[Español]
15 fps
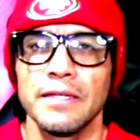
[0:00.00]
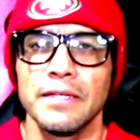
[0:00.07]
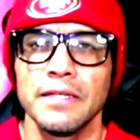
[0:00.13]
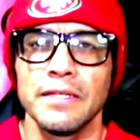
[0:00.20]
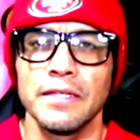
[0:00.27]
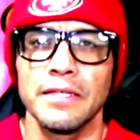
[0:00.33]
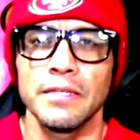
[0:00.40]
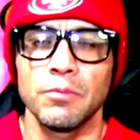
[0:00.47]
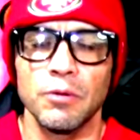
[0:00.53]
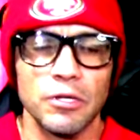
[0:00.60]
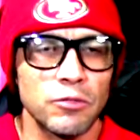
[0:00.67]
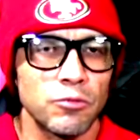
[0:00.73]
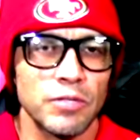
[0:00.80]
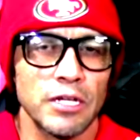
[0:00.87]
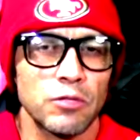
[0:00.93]
Y,
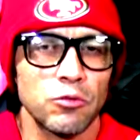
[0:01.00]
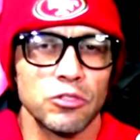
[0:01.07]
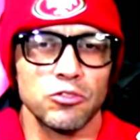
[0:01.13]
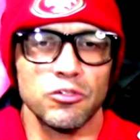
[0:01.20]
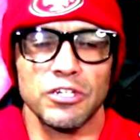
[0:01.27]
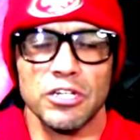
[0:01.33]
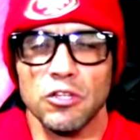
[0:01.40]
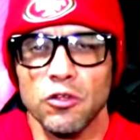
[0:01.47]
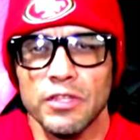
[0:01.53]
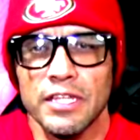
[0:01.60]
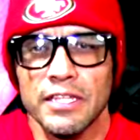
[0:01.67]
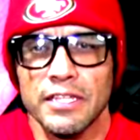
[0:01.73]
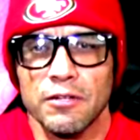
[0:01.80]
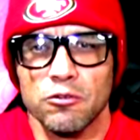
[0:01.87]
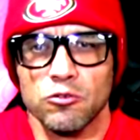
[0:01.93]
bueno, una actuación
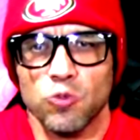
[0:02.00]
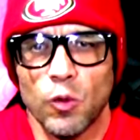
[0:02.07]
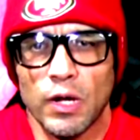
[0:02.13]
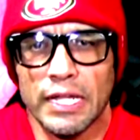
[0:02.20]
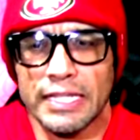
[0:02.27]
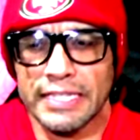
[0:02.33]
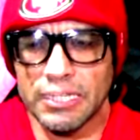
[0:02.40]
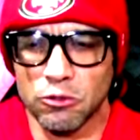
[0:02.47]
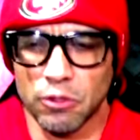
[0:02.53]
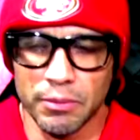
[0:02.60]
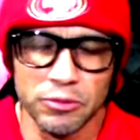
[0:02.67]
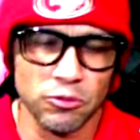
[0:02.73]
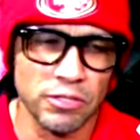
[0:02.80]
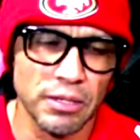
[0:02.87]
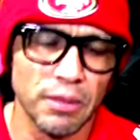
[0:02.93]
redonda de los
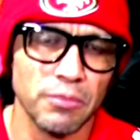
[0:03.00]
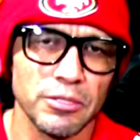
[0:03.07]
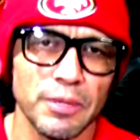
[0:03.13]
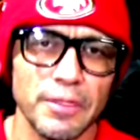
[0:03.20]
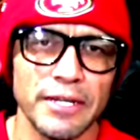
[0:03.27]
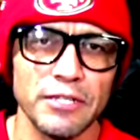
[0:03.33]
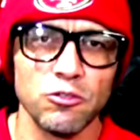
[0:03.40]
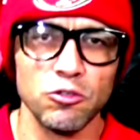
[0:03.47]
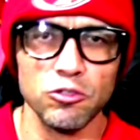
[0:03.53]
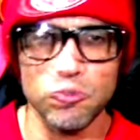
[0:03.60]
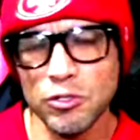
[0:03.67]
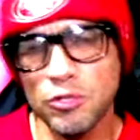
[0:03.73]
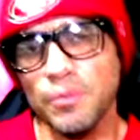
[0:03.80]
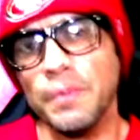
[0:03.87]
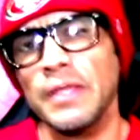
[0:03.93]
49. Ahorita vamos a hablar de todo
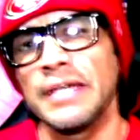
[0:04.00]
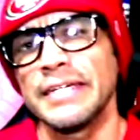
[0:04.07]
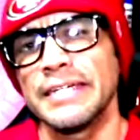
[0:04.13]
eso.